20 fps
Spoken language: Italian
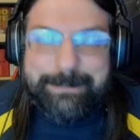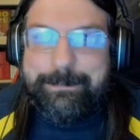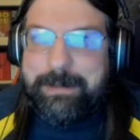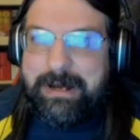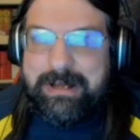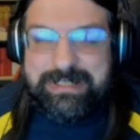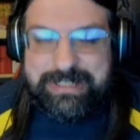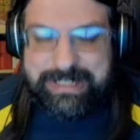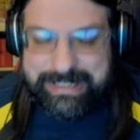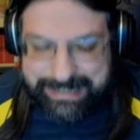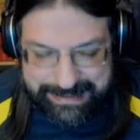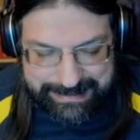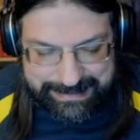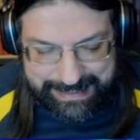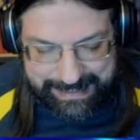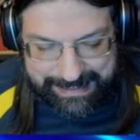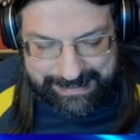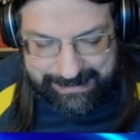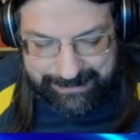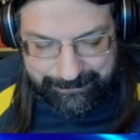pioggia di
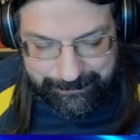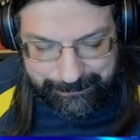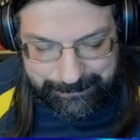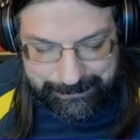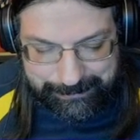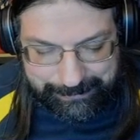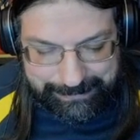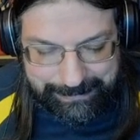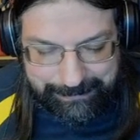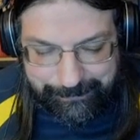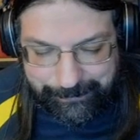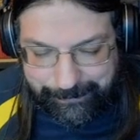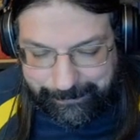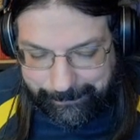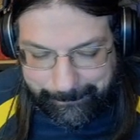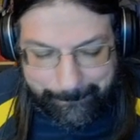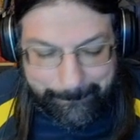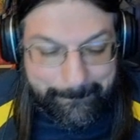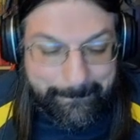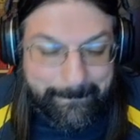stelle contro di
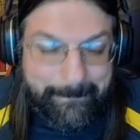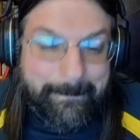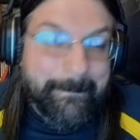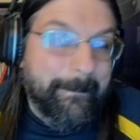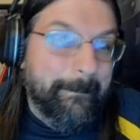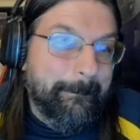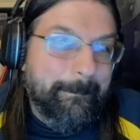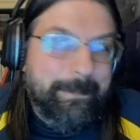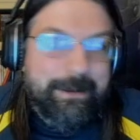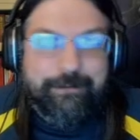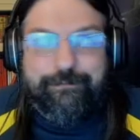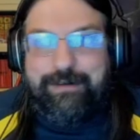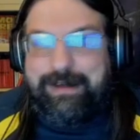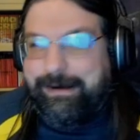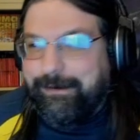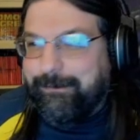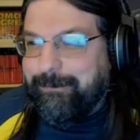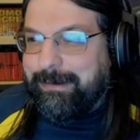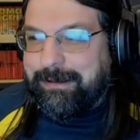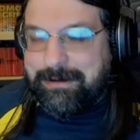loro per
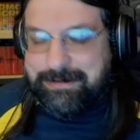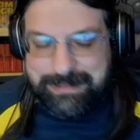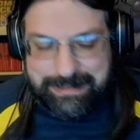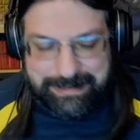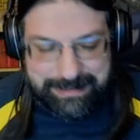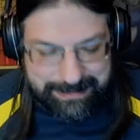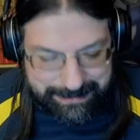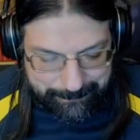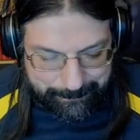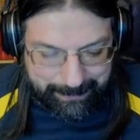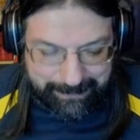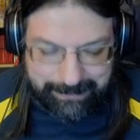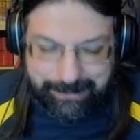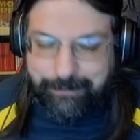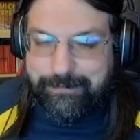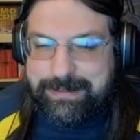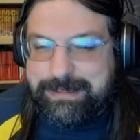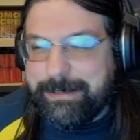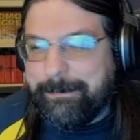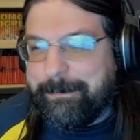fare qualcosa di simpatico,
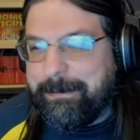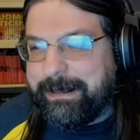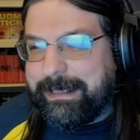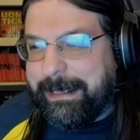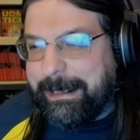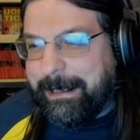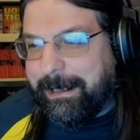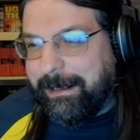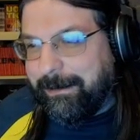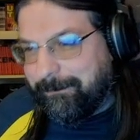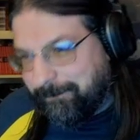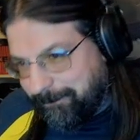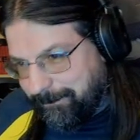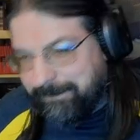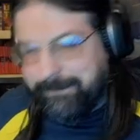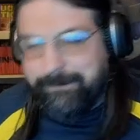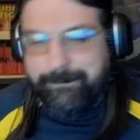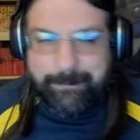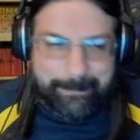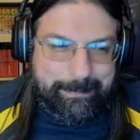visto perché
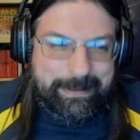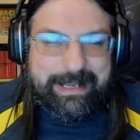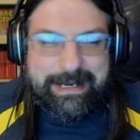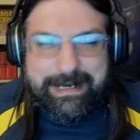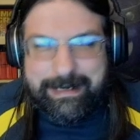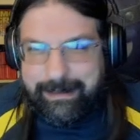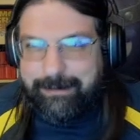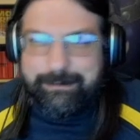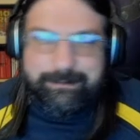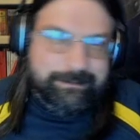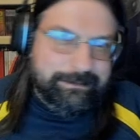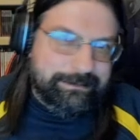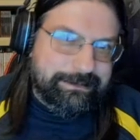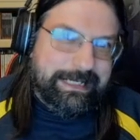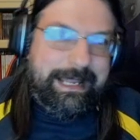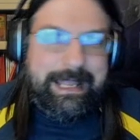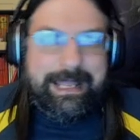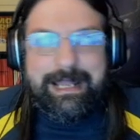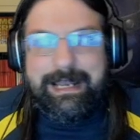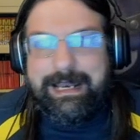va bene,
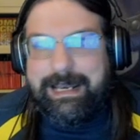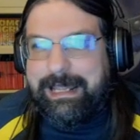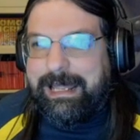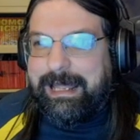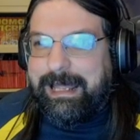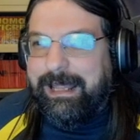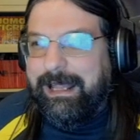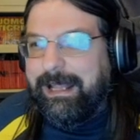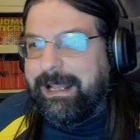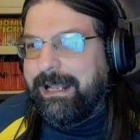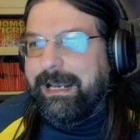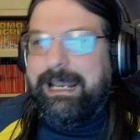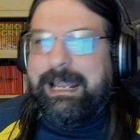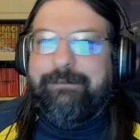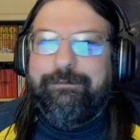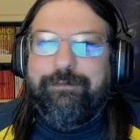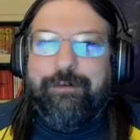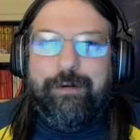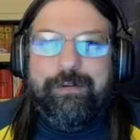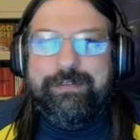c'è la, la
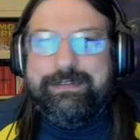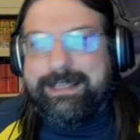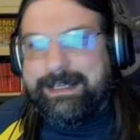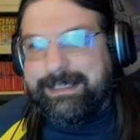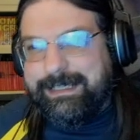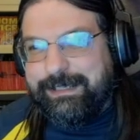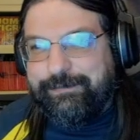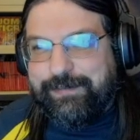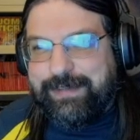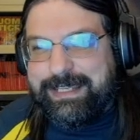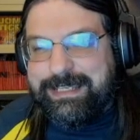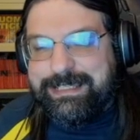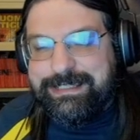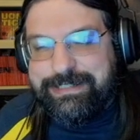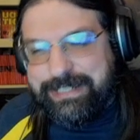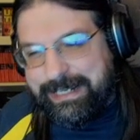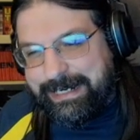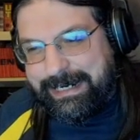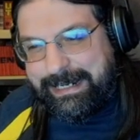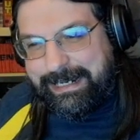volontà di
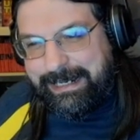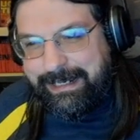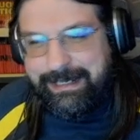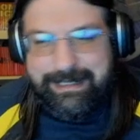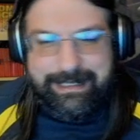vincere,